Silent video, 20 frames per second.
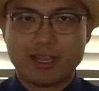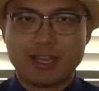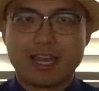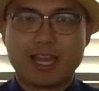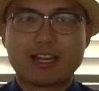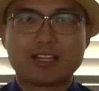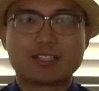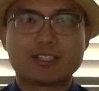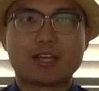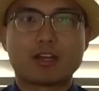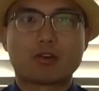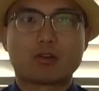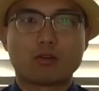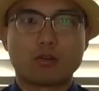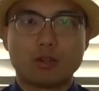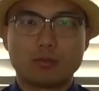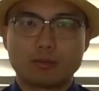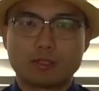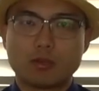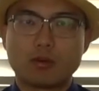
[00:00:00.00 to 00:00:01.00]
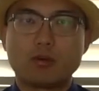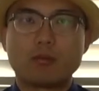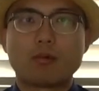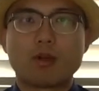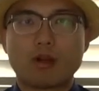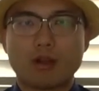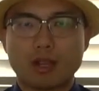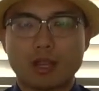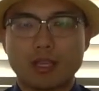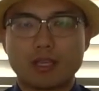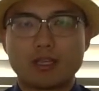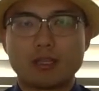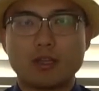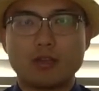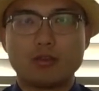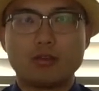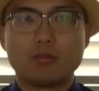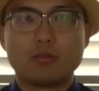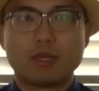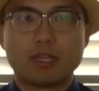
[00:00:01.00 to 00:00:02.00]
还是在 crypto market
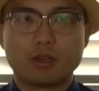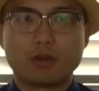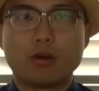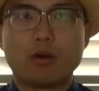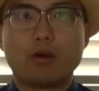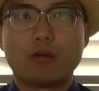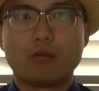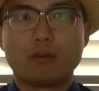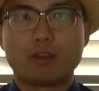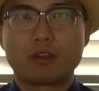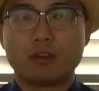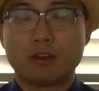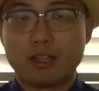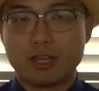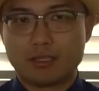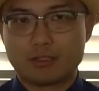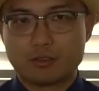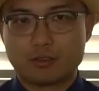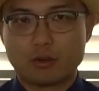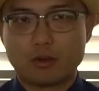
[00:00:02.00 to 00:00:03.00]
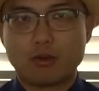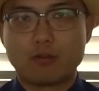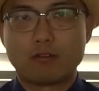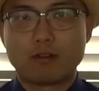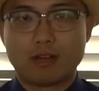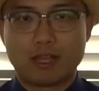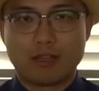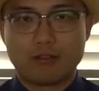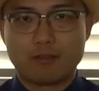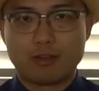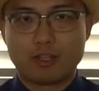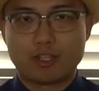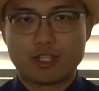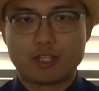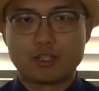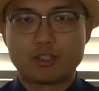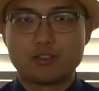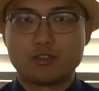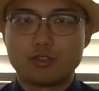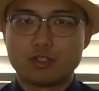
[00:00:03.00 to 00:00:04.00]
用 Bitcoin 为 collateral over leverage
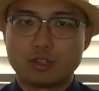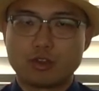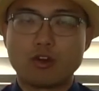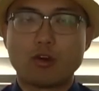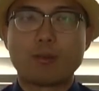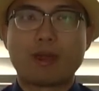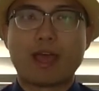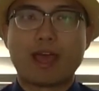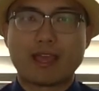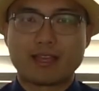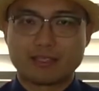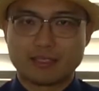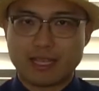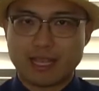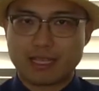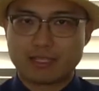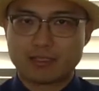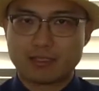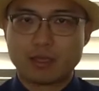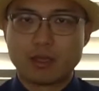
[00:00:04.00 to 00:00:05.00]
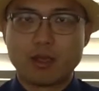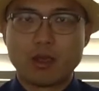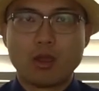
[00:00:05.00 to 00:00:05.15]
继续购买 SS，